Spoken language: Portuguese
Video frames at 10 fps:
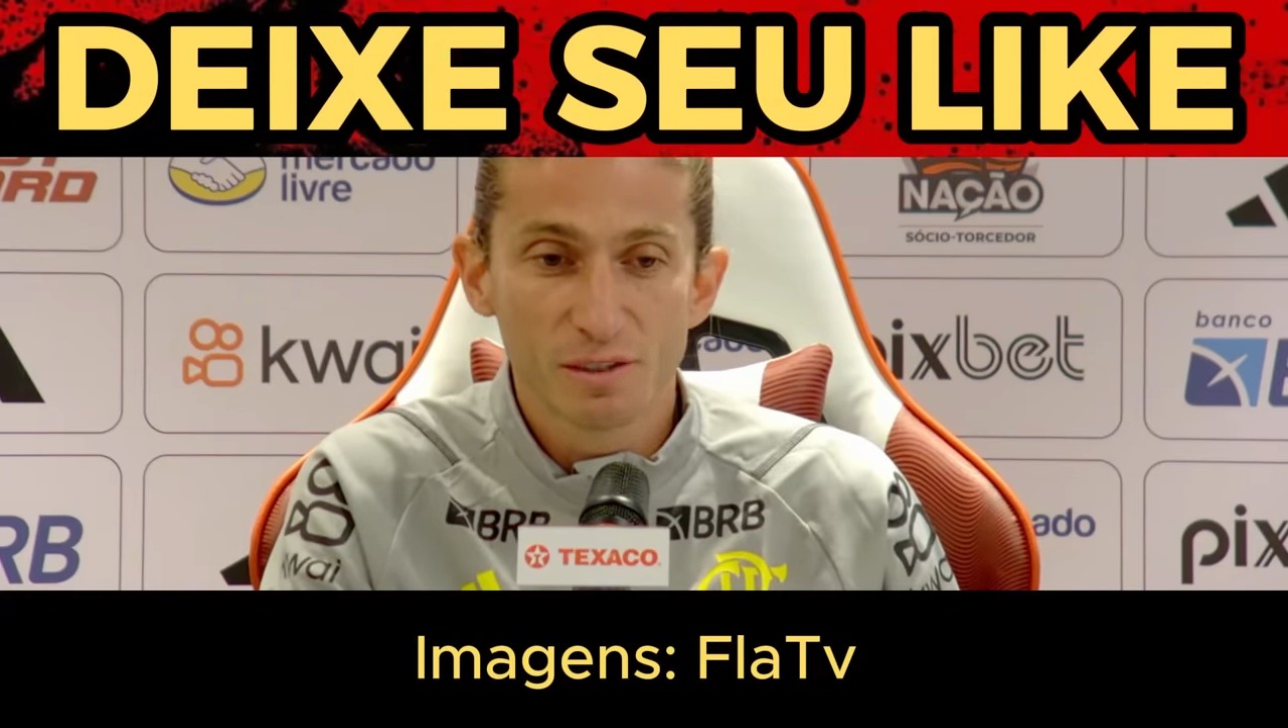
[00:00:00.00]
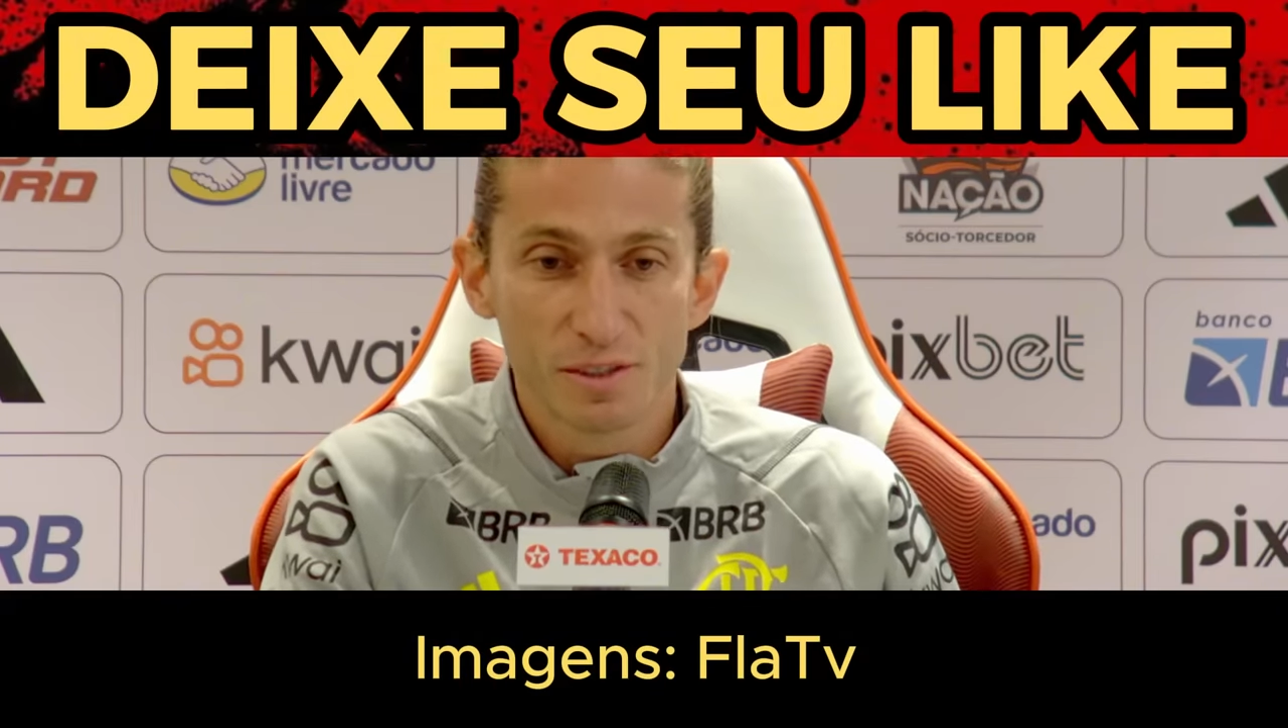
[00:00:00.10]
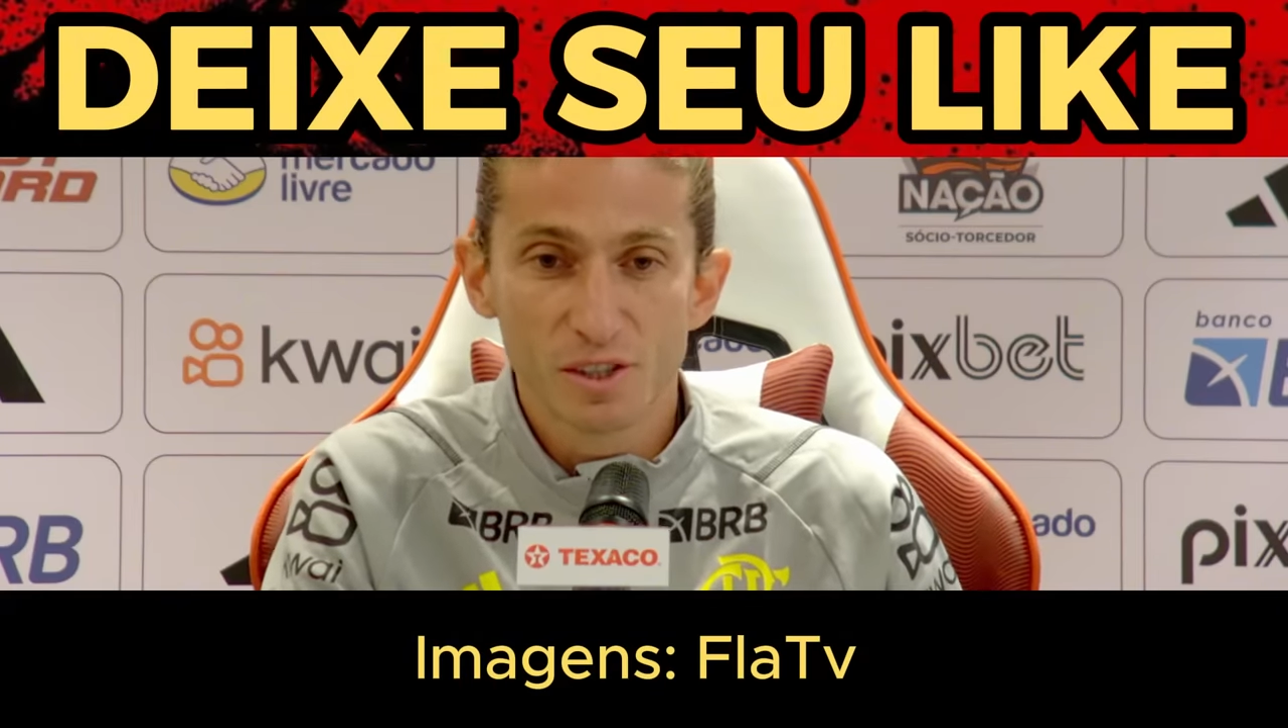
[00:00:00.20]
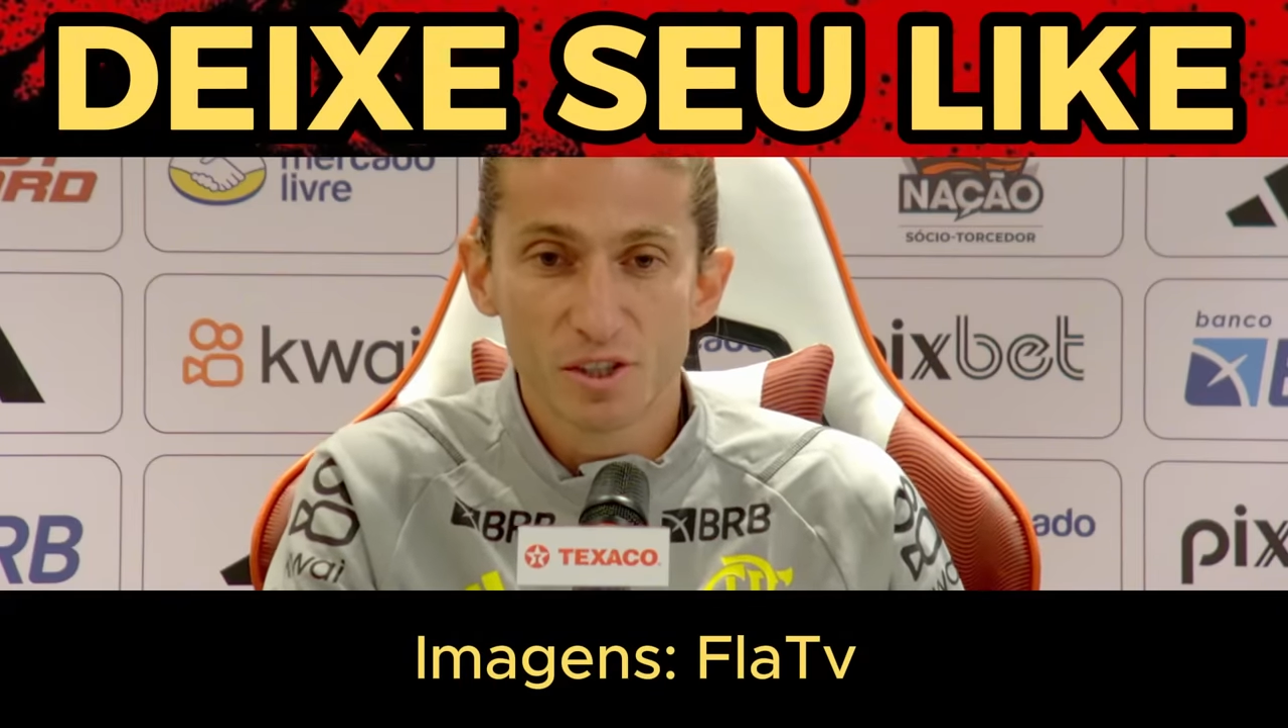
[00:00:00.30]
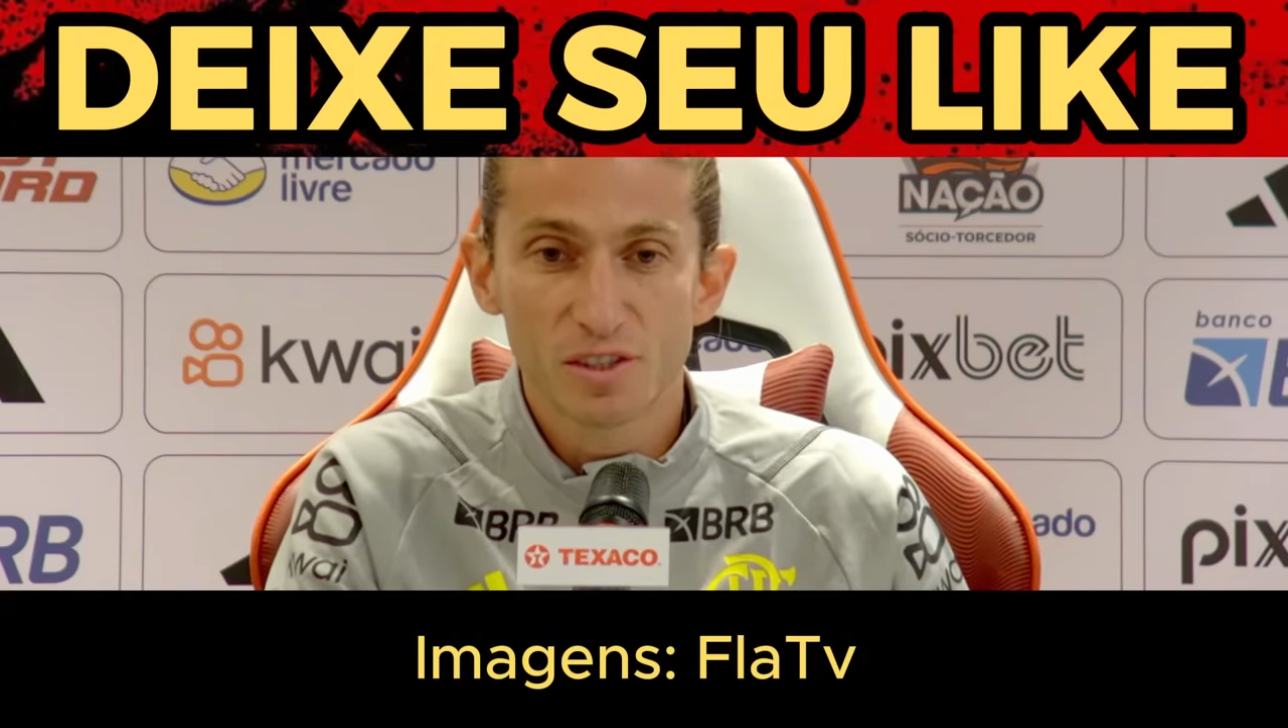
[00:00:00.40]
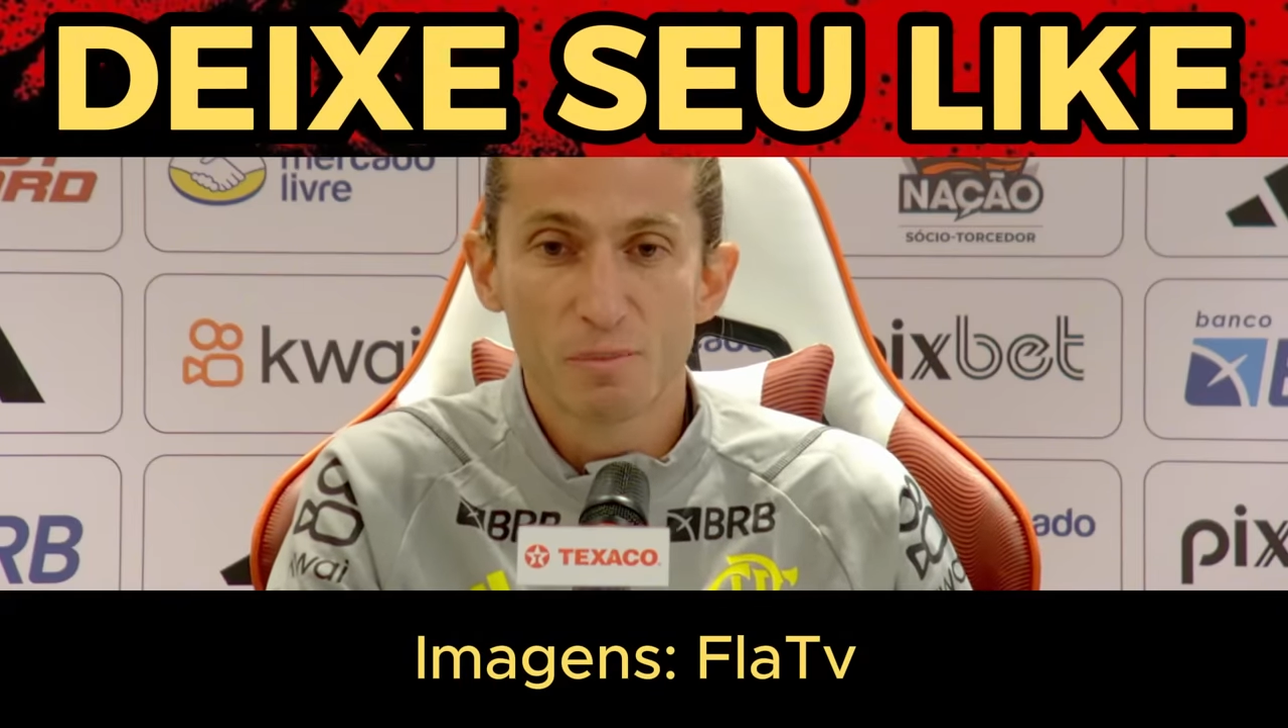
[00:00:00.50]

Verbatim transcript: na vida a gente